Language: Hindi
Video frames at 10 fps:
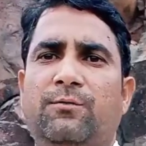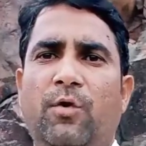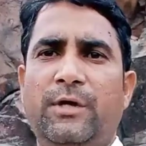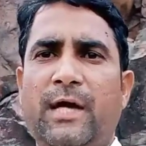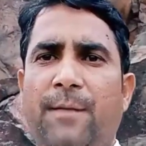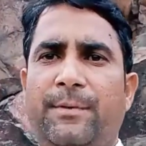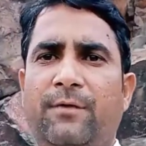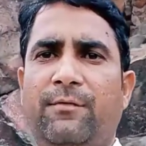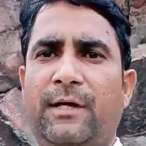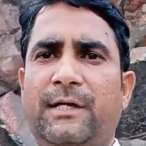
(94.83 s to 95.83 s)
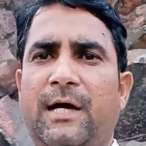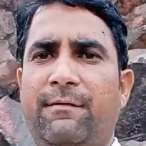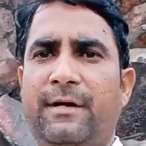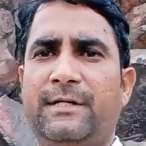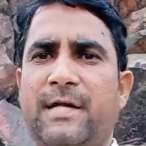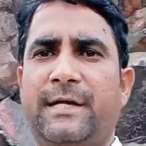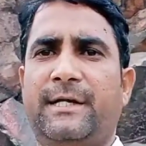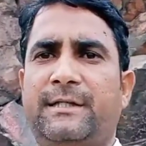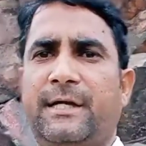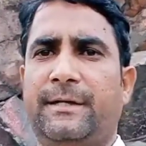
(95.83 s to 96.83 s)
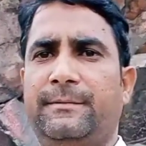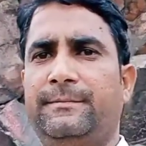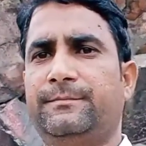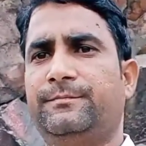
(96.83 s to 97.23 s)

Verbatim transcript: वो ही आपके वर्किंग आवर डिसाइड करता है